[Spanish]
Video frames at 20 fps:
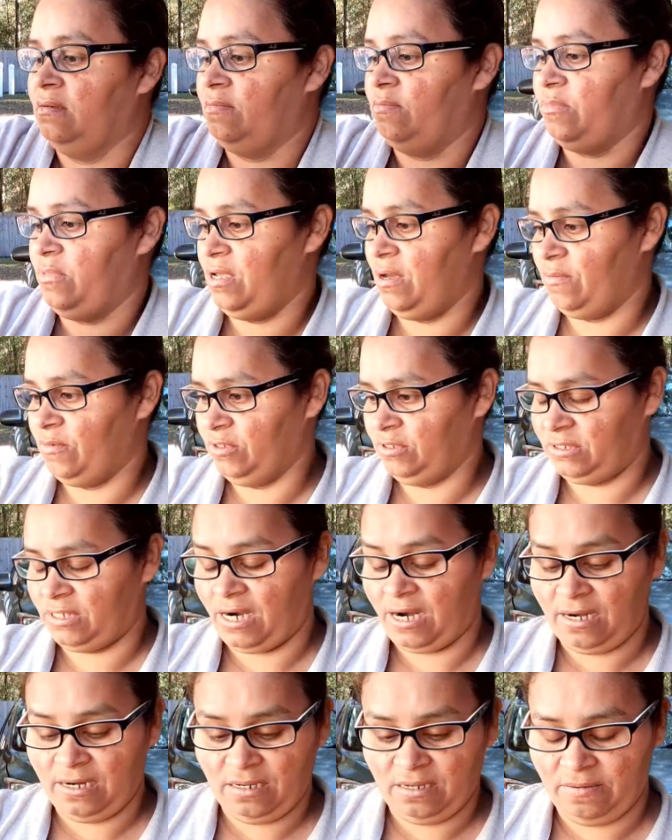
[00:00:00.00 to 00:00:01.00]
voy a
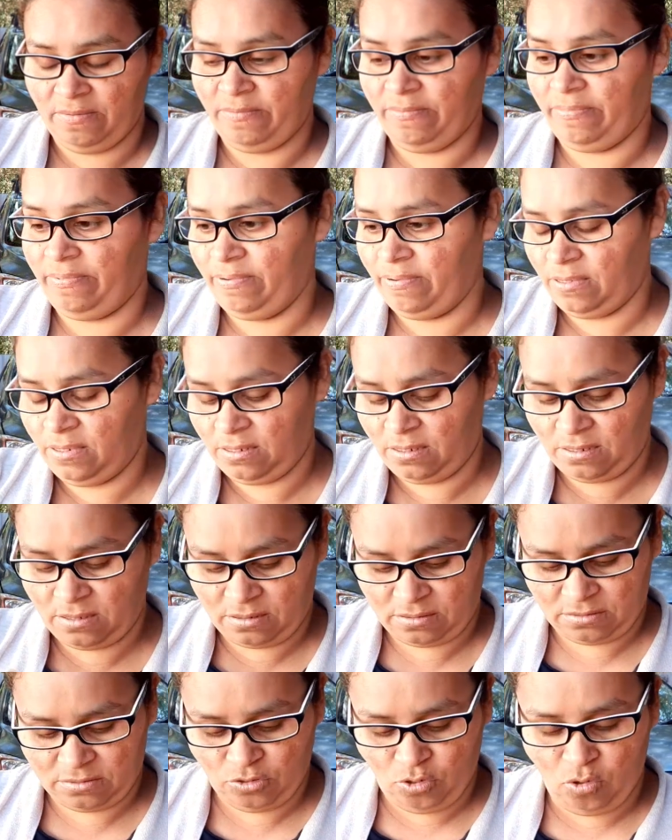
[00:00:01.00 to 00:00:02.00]
mostrarles.
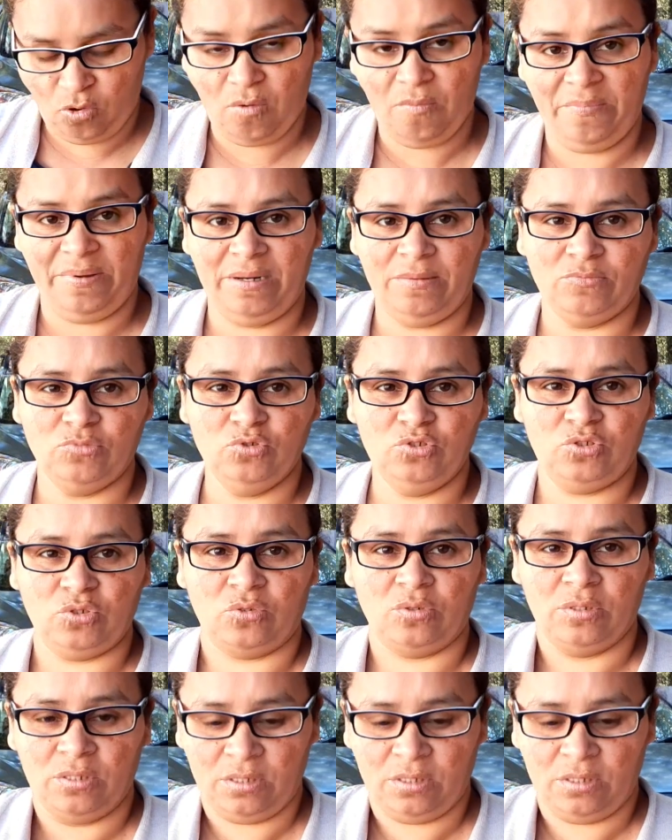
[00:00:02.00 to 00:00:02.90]
No compré mucho.